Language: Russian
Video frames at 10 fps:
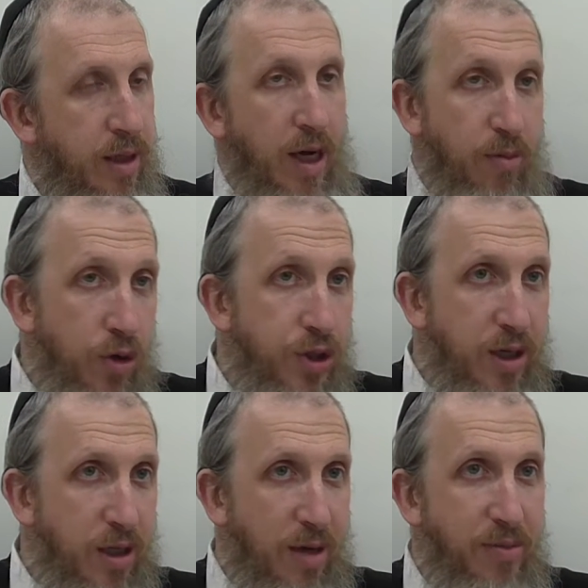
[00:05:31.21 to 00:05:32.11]
комочки,
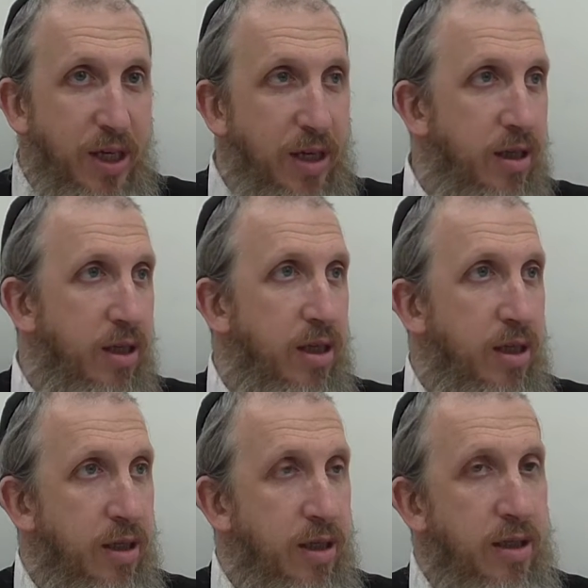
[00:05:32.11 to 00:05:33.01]
комки,
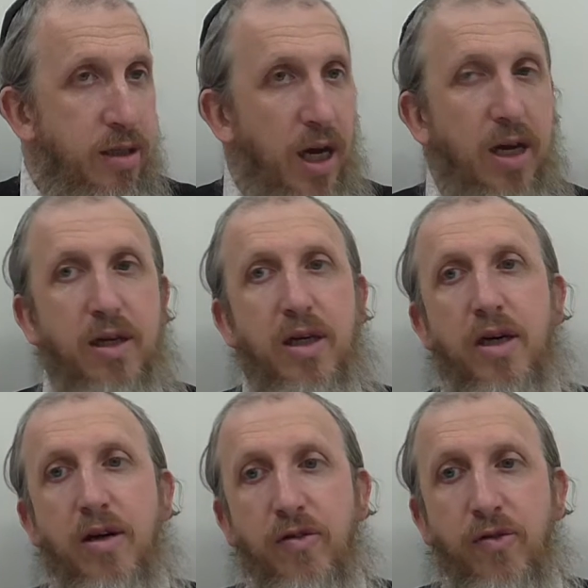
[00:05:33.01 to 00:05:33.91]
так?
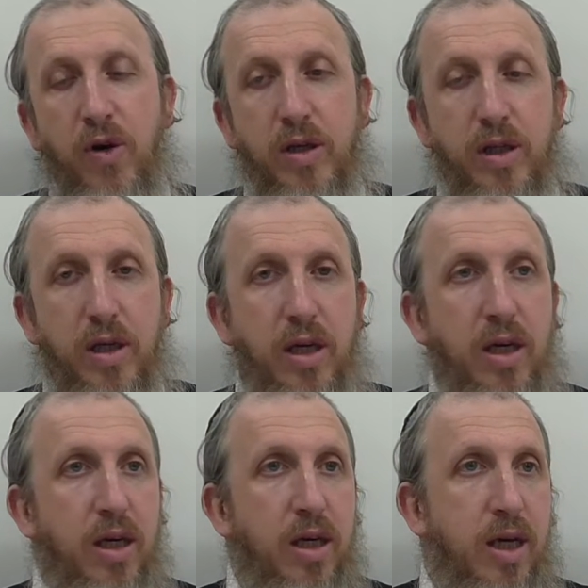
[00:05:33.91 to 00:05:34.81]
Вот.
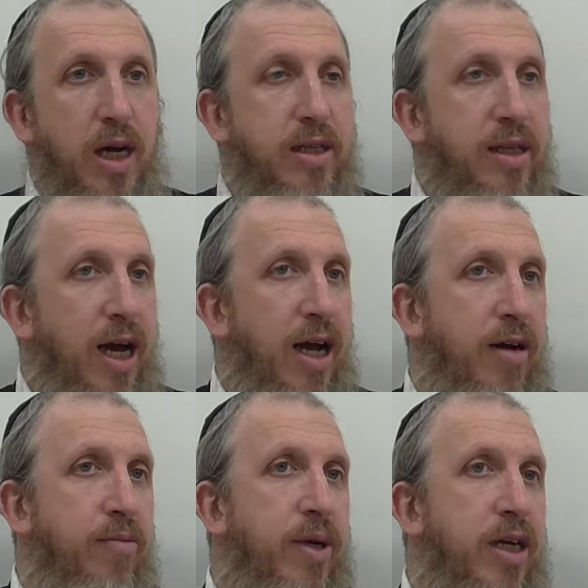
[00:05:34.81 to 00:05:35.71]
И когда
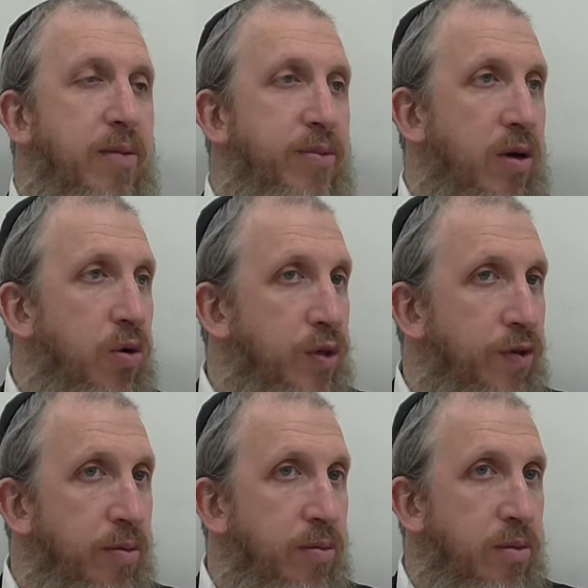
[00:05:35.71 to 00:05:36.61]
мы это
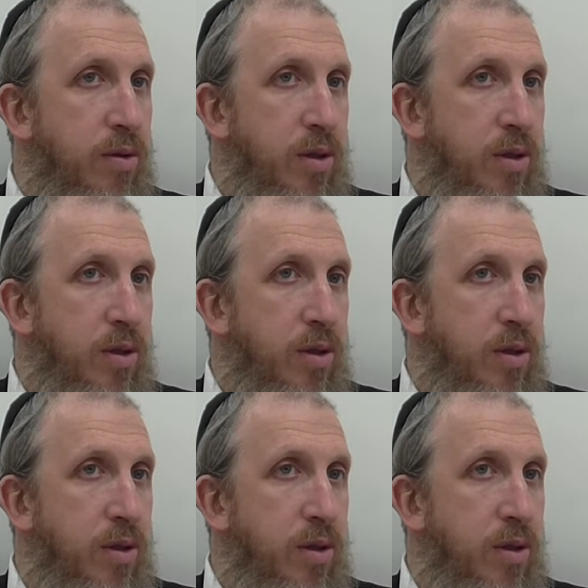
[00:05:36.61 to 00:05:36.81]
обнаруживаем,